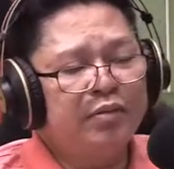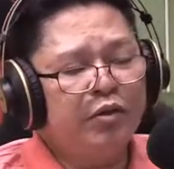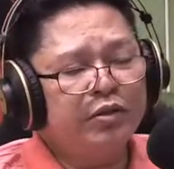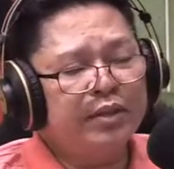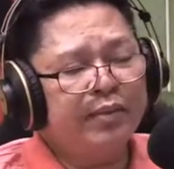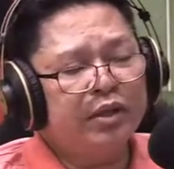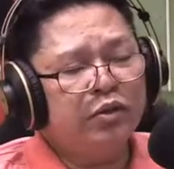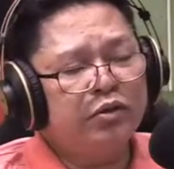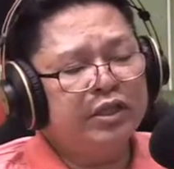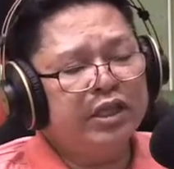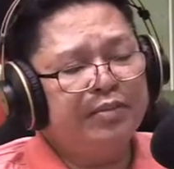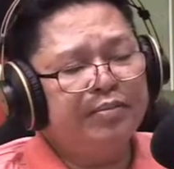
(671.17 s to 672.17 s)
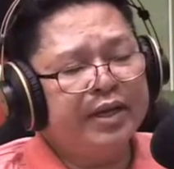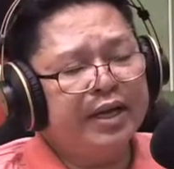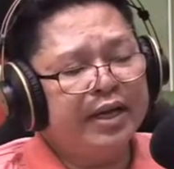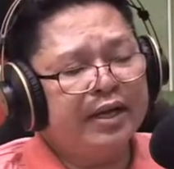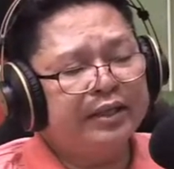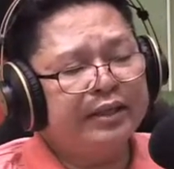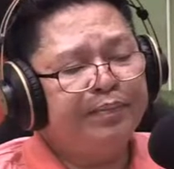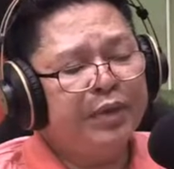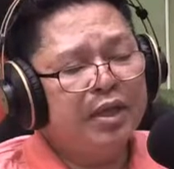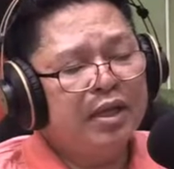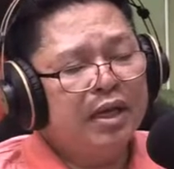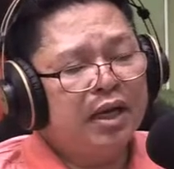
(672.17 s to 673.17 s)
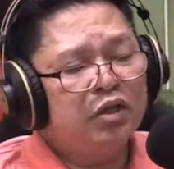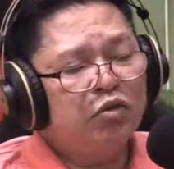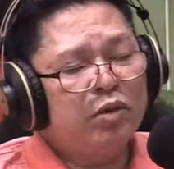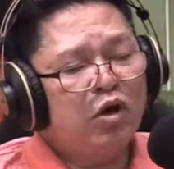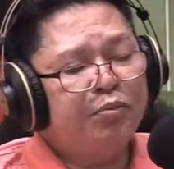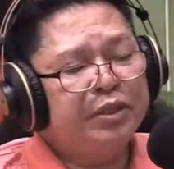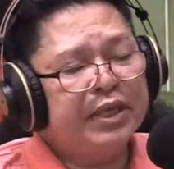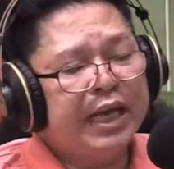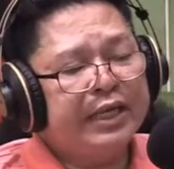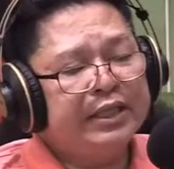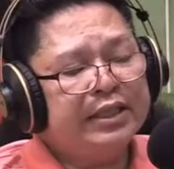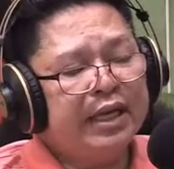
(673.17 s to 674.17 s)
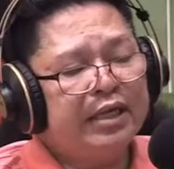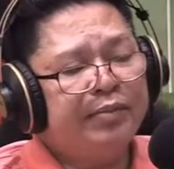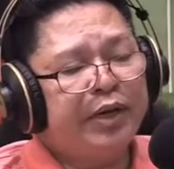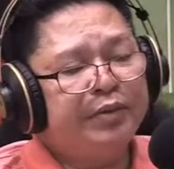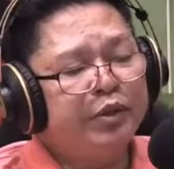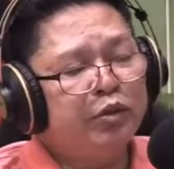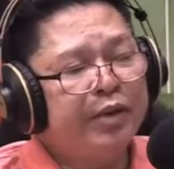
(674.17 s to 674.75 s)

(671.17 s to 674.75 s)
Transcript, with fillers: May usab atong gitimbaya ang atong mga opisyali sa Department